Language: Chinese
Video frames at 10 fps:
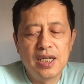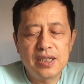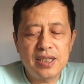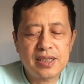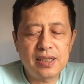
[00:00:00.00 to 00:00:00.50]

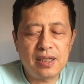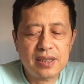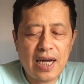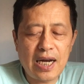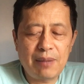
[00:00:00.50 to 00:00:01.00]
第四，
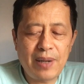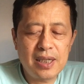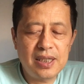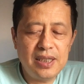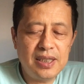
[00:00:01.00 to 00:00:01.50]
塔利班
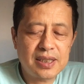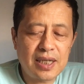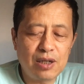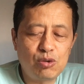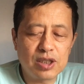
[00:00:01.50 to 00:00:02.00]
和伊斯
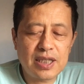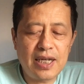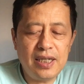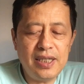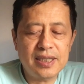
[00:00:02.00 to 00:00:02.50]
兰国在
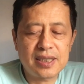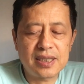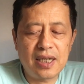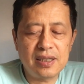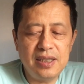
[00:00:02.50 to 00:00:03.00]
历史
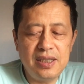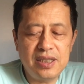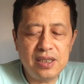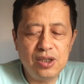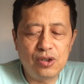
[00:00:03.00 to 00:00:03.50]
上已
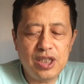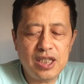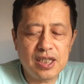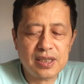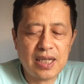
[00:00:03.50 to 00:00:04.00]
经有一
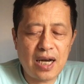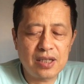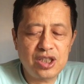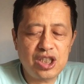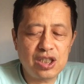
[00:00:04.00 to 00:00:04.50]
个
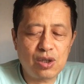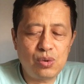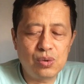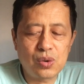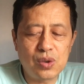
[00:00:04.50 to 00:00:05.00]
长期的
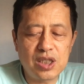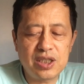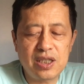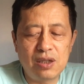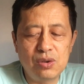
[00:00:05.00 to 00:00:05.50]
互动和
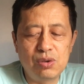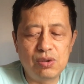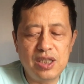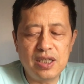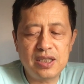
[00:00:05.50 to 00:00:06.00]
相互
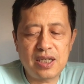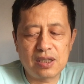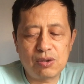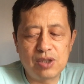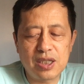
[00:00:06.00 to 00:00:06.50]
影响
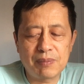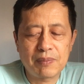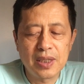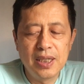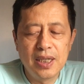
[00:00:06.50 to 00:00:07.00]
的过程，
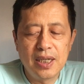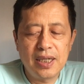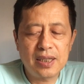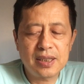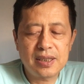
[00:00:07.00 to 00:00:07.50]

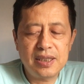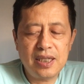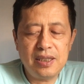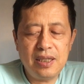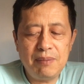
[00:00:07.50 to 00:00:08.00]
两者之
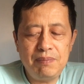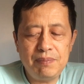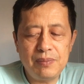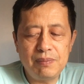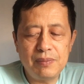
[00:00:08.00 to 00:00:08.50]
间也
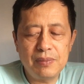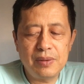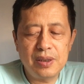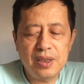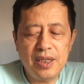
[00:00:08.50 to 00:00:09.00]

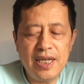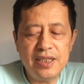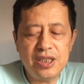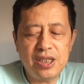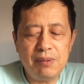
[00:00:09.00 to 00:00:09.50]

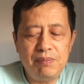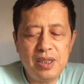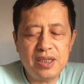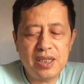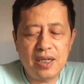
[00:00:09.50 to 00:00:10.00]
联系
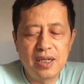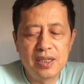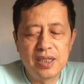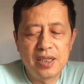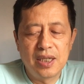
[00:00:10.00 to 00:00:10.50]
密切
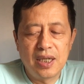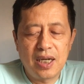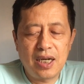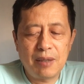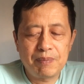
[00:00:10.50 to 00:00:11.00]

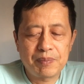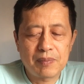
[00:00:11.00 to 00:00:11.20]
啊，